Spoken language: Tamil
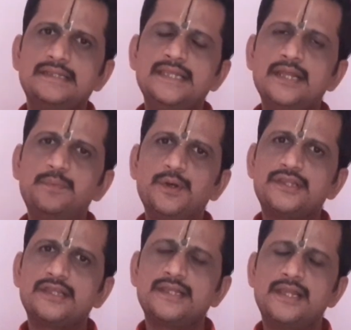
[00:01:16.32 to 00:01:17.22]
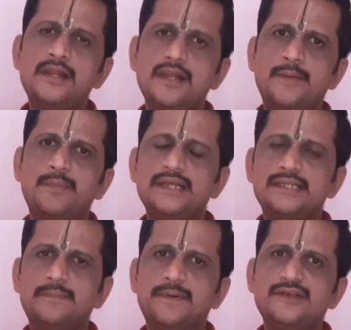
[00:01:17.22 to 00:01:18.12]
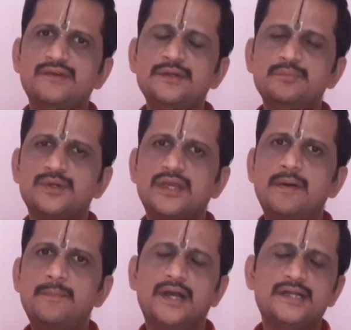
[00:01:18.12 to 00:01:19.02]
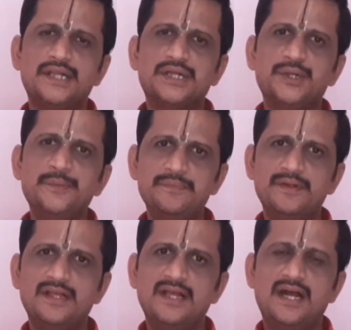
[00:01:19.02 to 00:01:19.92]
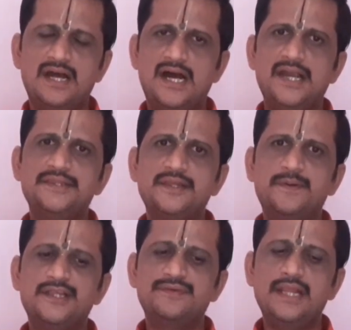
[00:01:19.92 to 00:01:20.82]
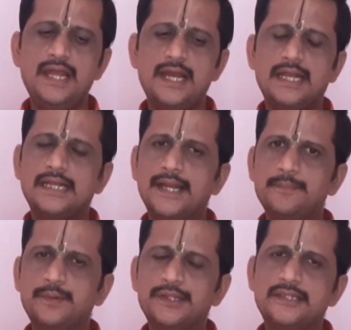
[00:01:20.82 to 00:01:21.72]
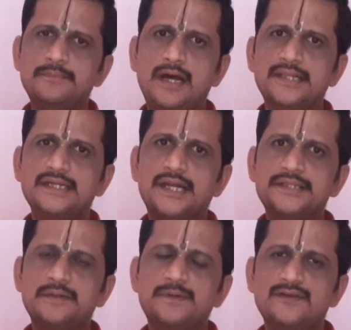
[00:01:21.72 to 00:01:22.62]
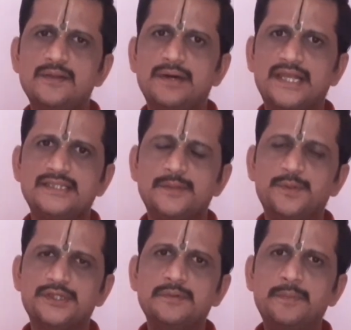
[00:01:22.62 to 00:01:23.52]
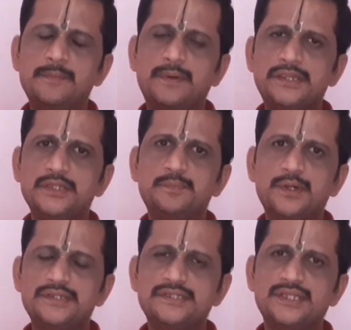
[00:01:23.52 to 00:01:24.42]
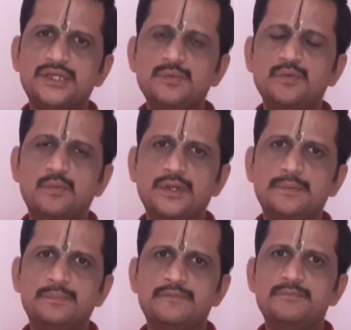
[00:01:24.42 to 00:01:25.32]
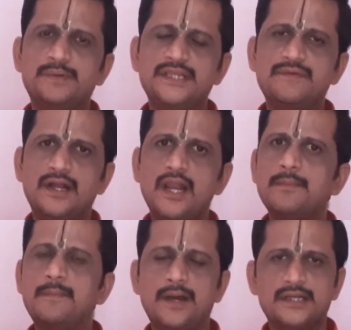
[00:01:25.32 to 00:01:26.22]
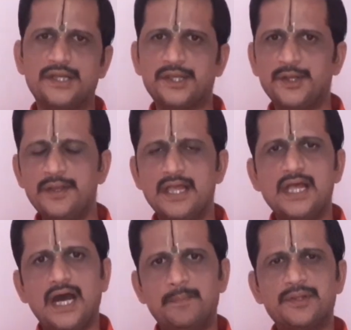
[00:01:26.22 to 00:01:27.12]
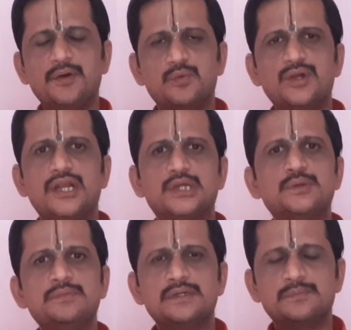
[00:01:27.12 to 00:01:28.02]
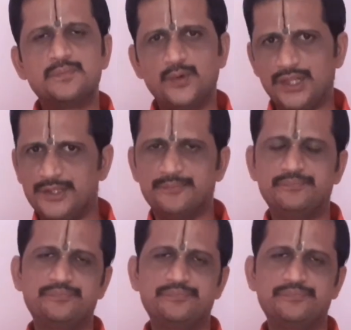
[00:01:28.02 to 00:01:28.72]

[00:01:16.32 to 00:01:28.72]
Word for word: தின பொருத்தத்தை தான் நம்ம இந்த பதிவுலையும் முக்கியமாக பார்க்க இருக்கிறோம் அடுத்த பதிவில் கனப்பொருத்தம் அதுக்கு அடுத்த பதிவில் மகேந்திர பொருத்தம் இப்படி பத்து பொருத்தத்திற்கும் ஒவ்வொரு பதிவாக நம்ம பார்க்க இருக்கிறோம் அப்போ தான் உங்களுக்கும் புரியும்